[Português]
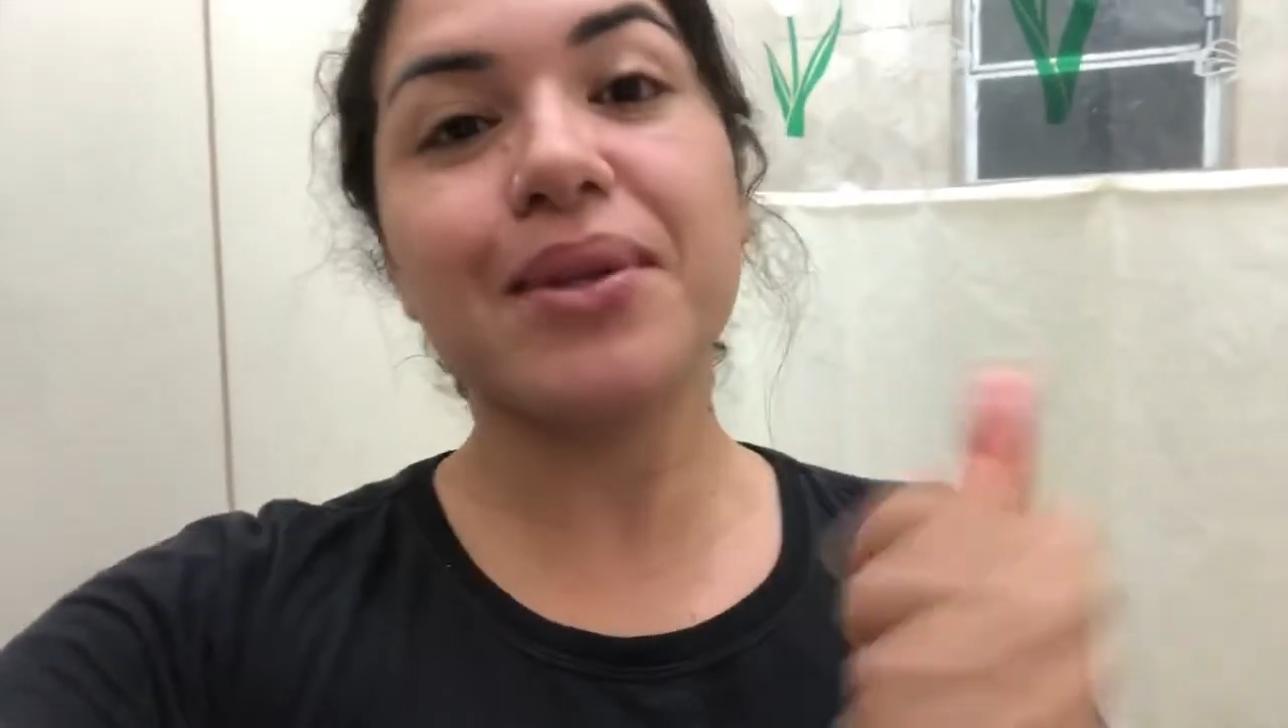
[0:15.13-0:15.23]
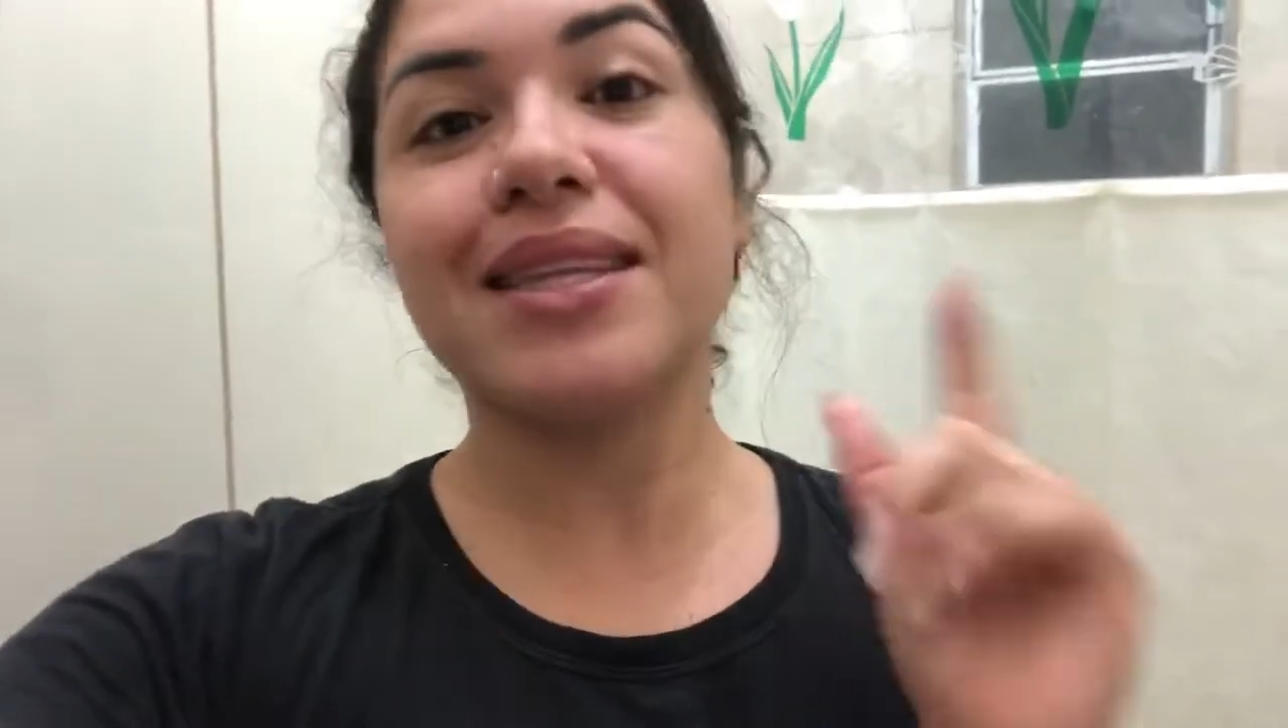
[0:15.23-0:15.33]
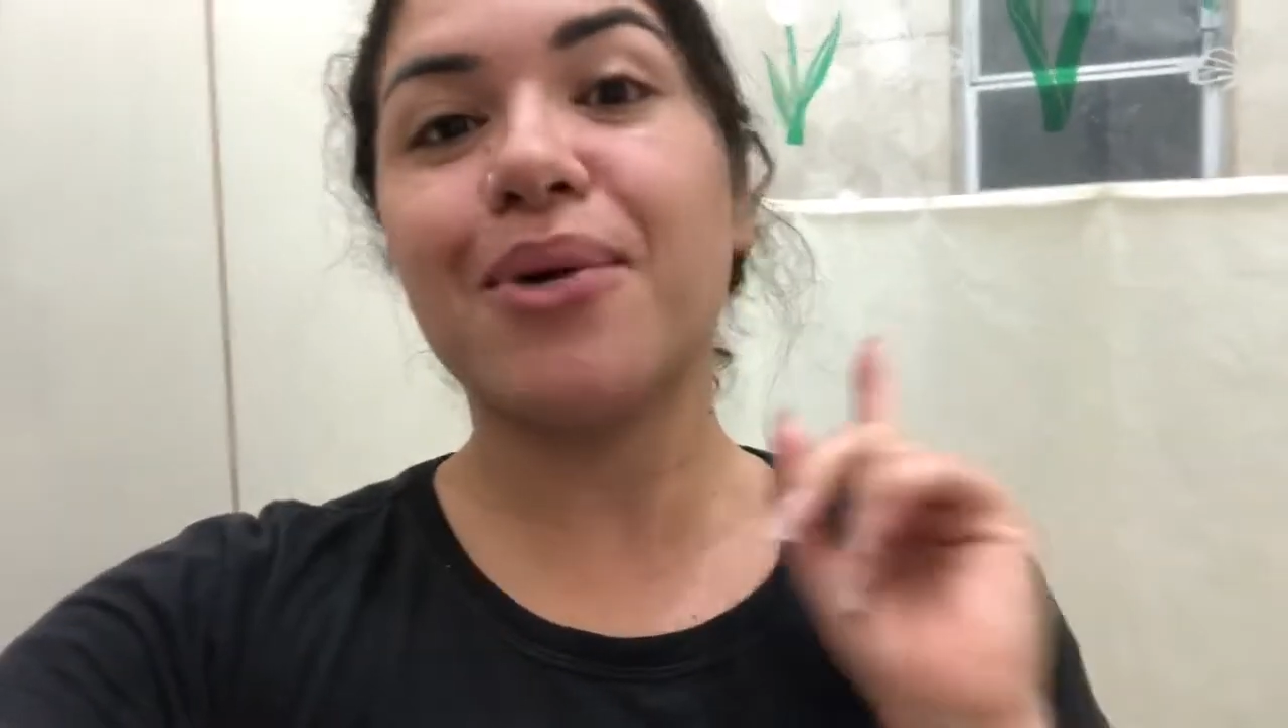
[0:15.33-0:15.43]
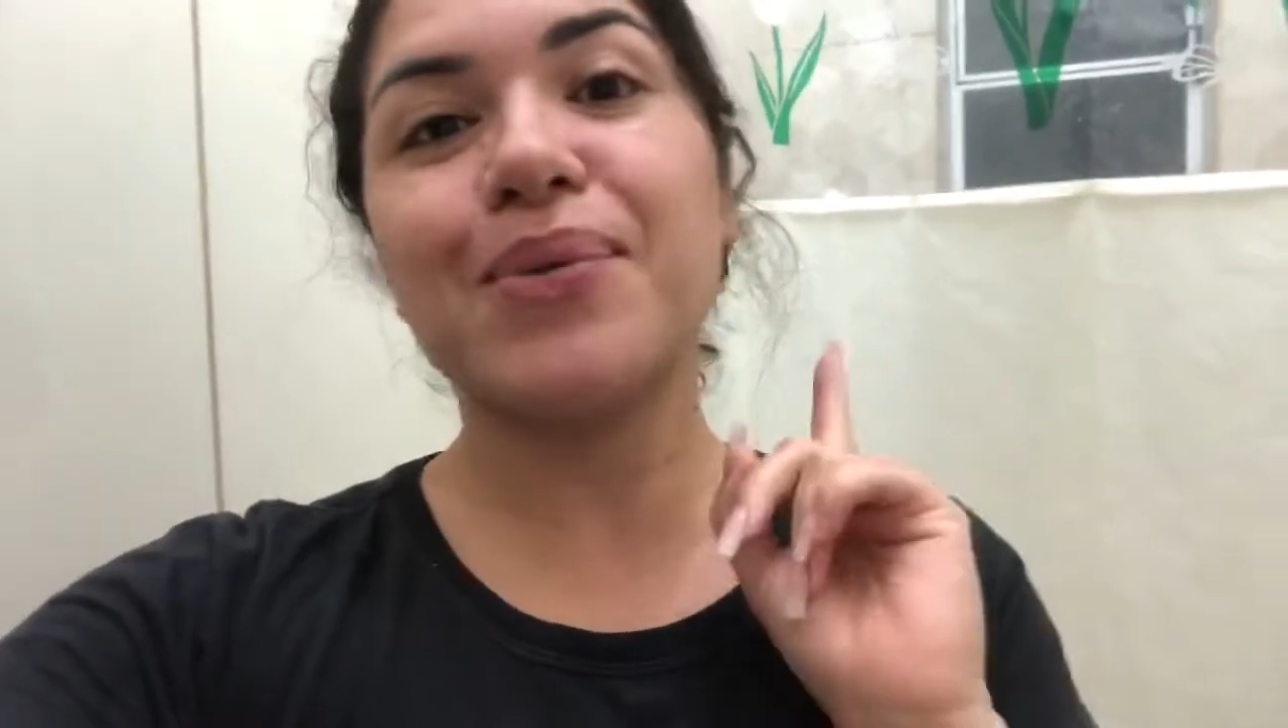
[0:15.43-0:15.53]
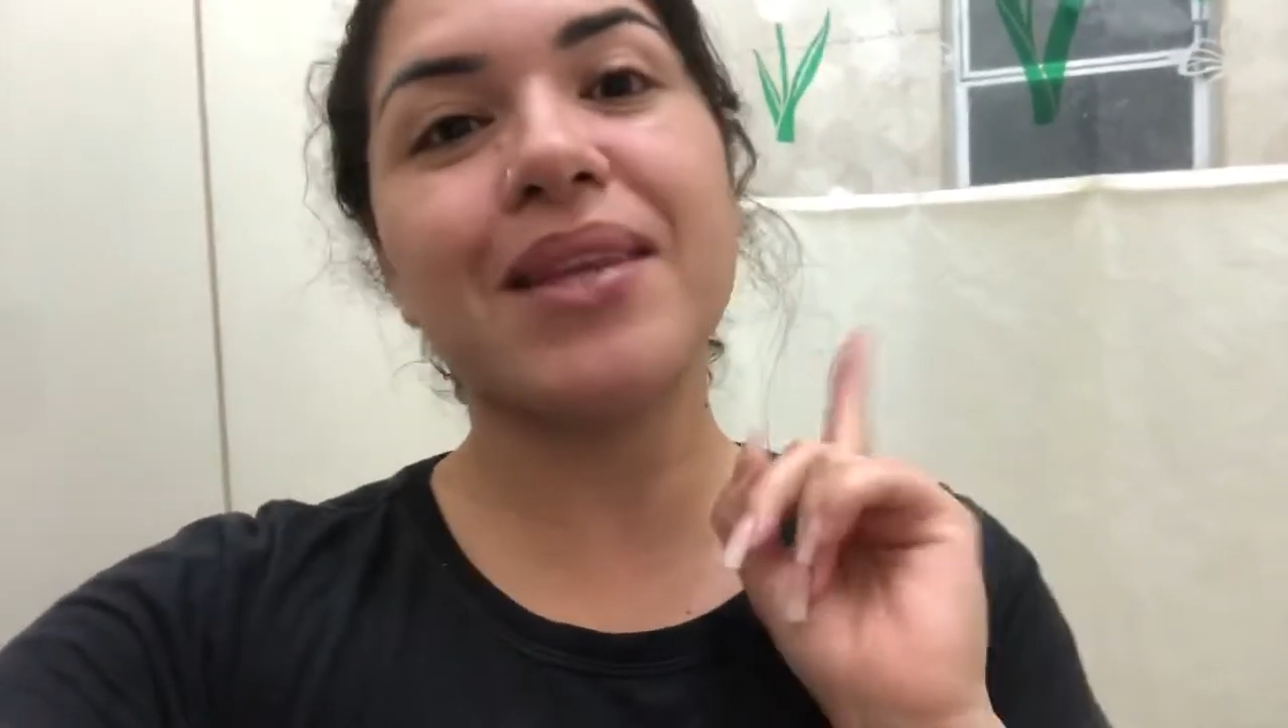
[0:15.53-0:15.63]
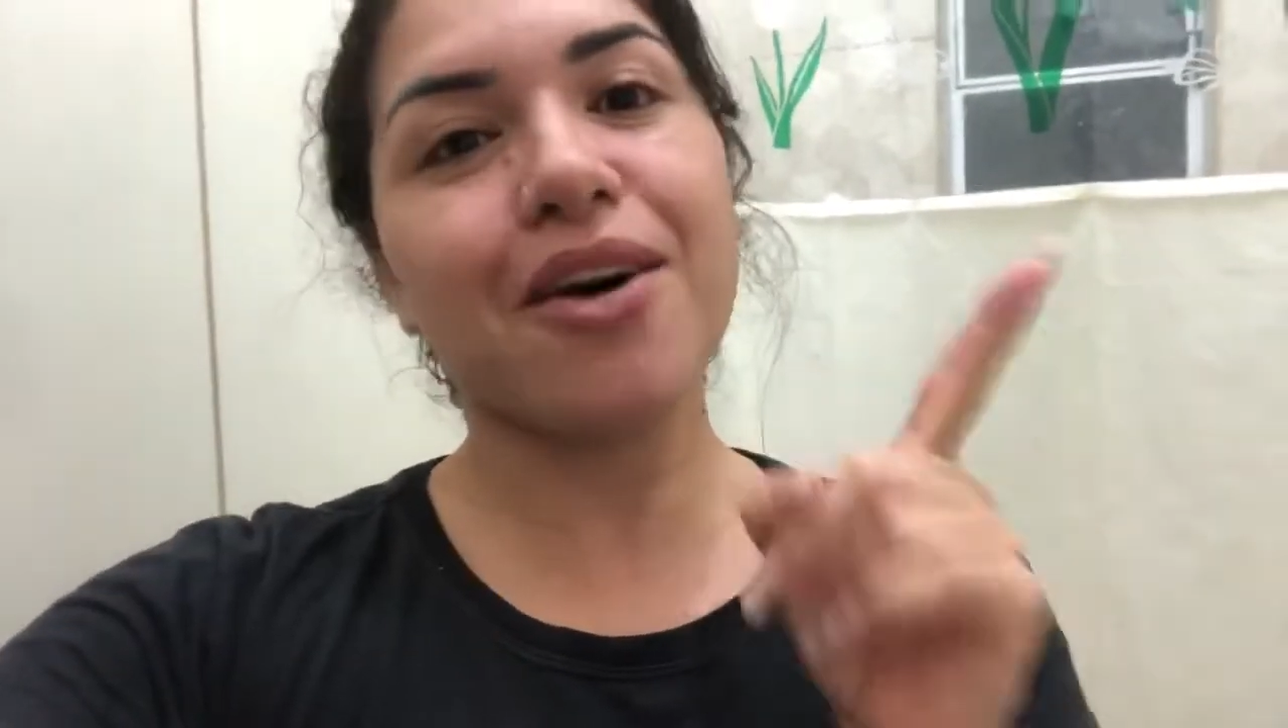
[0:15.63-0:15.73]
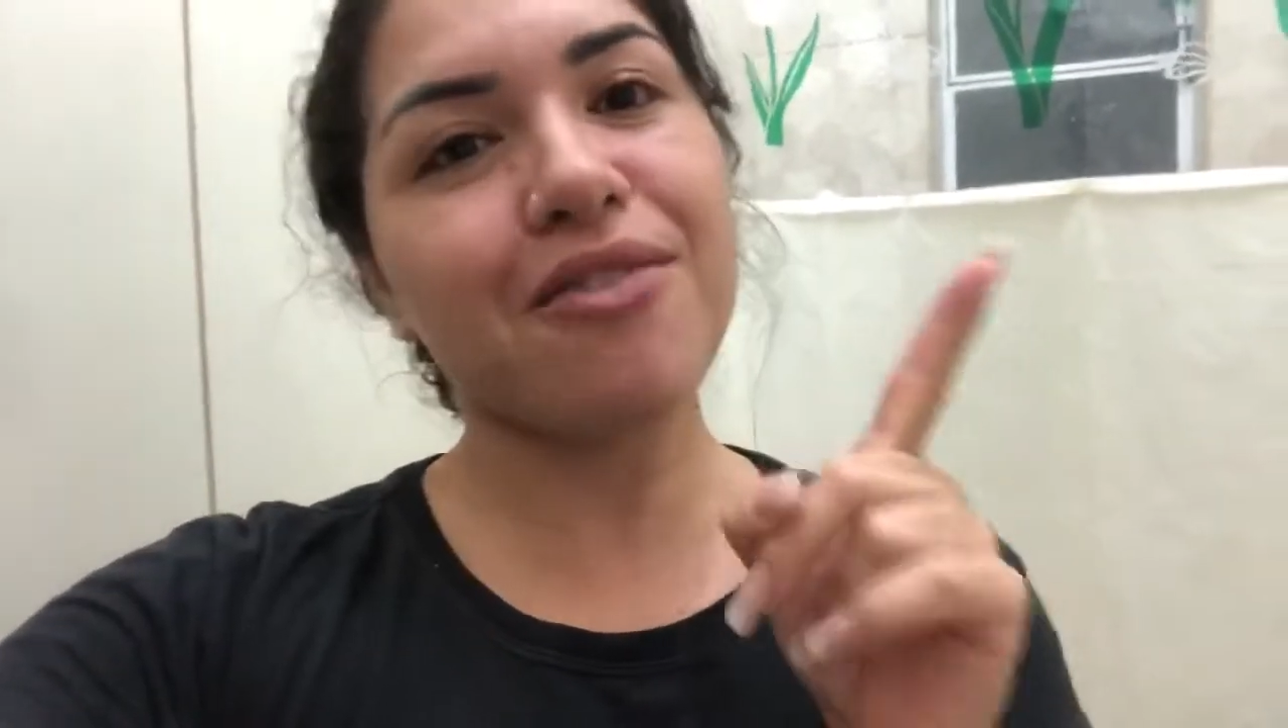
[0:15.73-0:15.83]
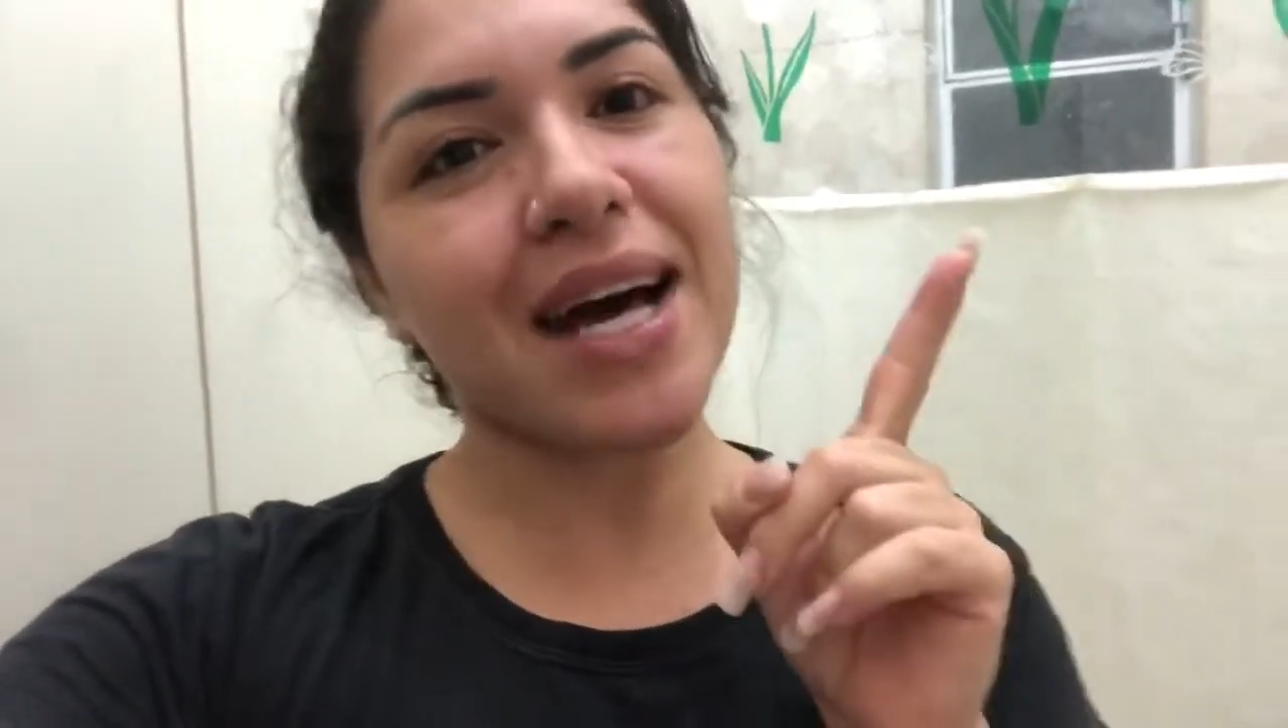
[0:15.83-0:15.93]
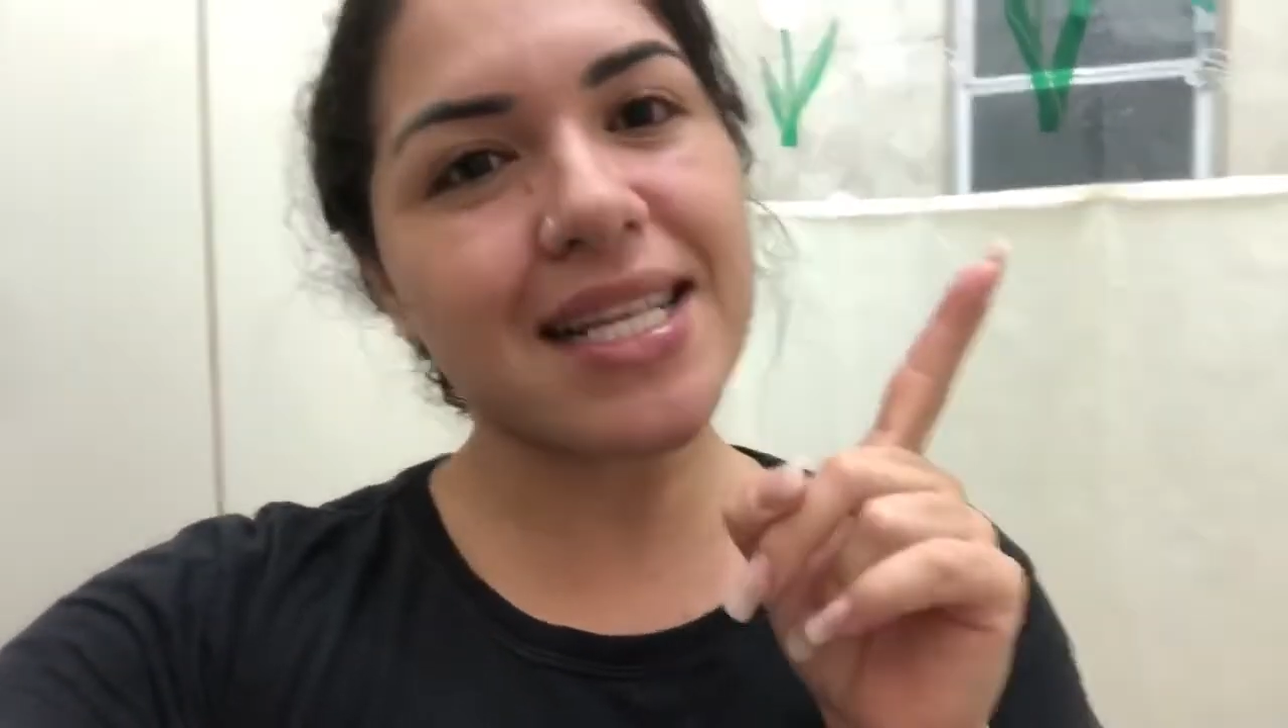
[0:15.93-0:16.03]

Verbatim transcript: então não vale